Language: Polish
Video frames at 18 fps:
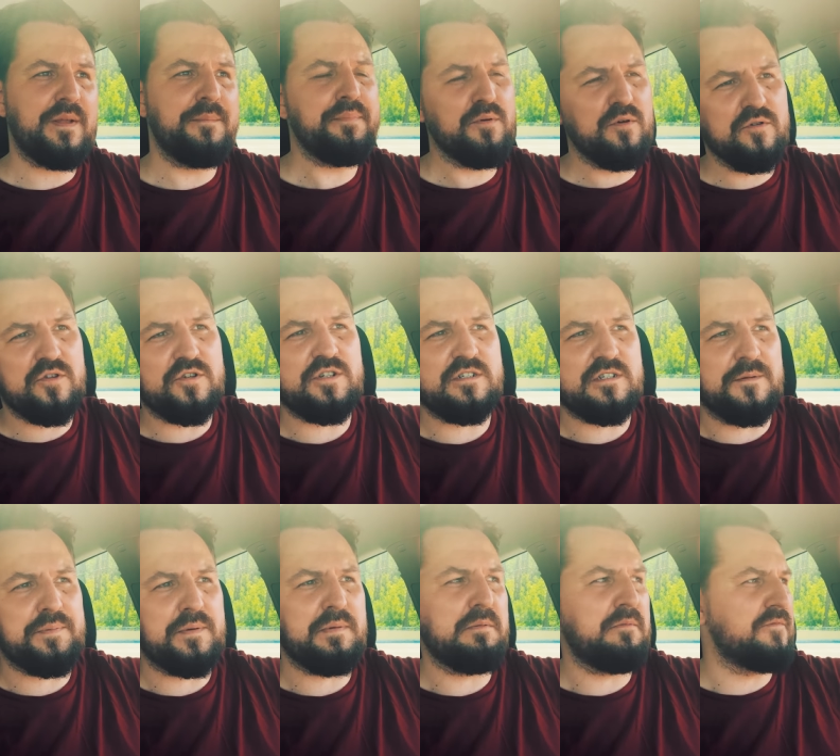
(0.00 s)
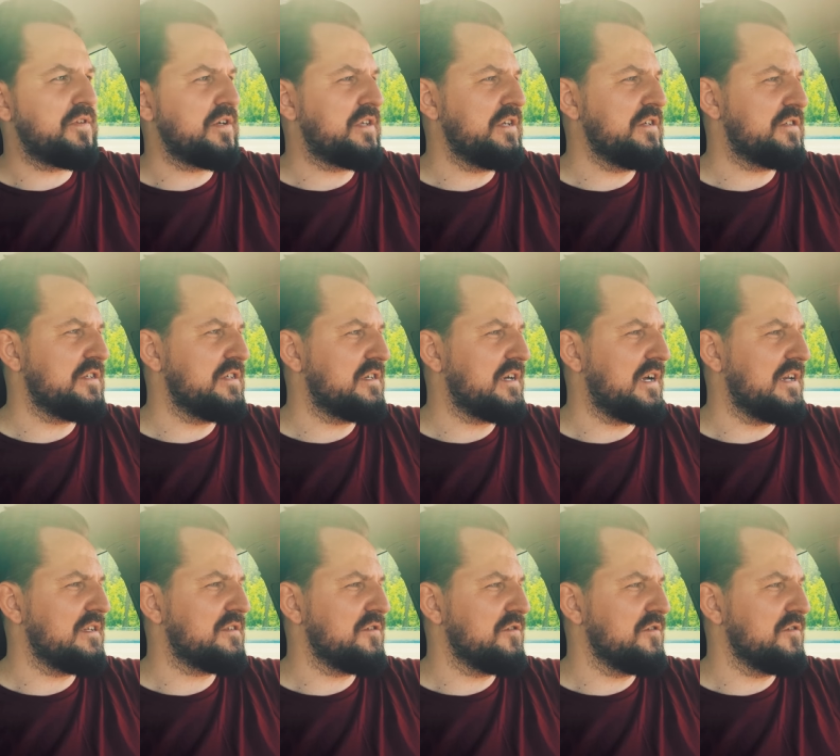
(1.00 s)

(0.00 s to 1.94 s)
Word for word: E, było troszeczkę problemów technicznych, ale